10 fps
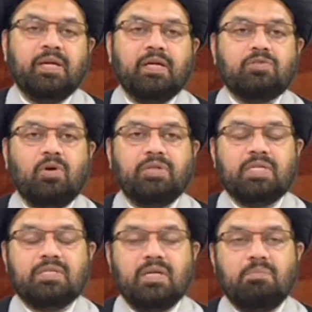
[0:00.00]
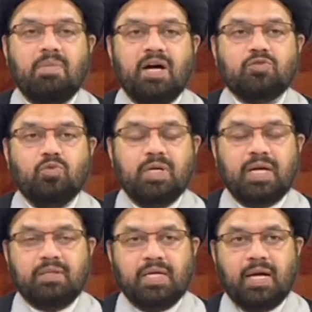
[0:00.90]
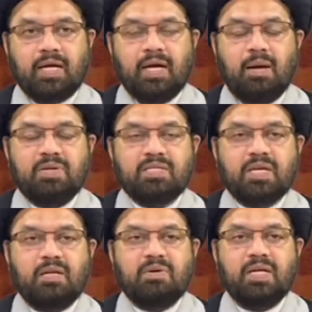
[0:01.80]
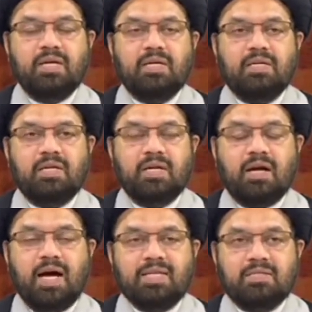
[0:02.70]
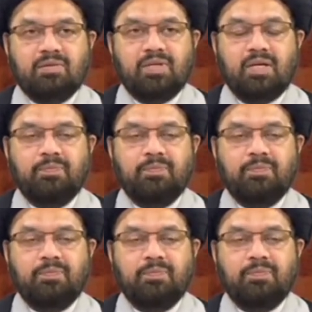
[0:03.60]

इस अहदे से माजूल कर दिया गया अब ये जहन में रहे कि ये काजी थे